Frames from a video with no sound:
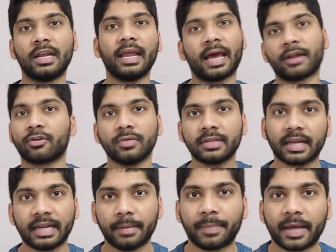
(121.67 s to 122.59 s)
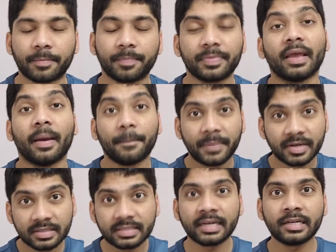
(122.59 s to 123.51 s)
వద్దులే అనుకొని తను వెళ్ళిపోయారు
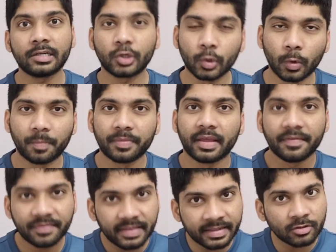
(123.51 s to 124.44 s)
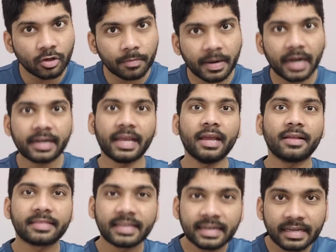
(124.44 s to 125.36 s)
పర్సన్ టూ తినతో పాటే
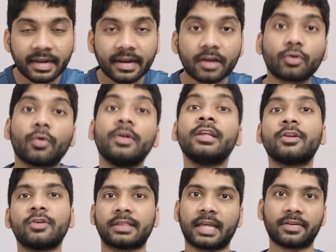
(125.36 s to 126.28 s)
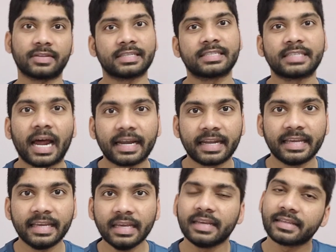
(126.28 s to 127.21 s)
తినకన్నా కొన్ని రోజుల తర్వాత స్టార్ట్
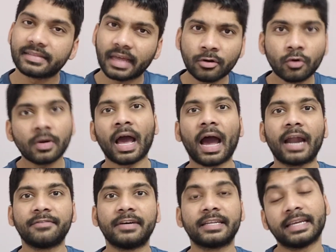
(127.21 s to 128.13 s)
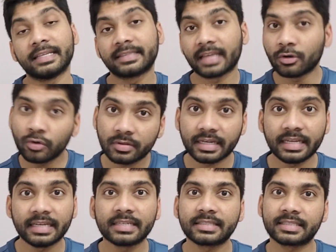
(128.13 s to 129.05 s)
అయ్యి తను కూడా హార్డ్ వర్కింగ్ తను త్రీ
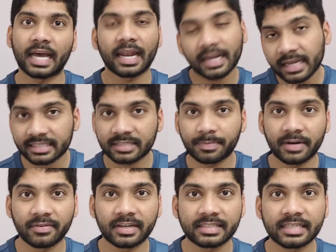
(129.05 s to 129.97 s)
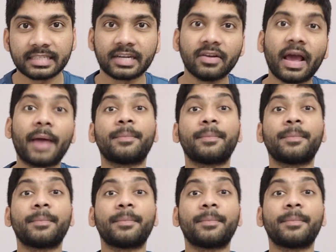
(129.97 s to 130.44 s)
ఇయర్స్ చాలా కష్టపడి వర్క్ చేశాడు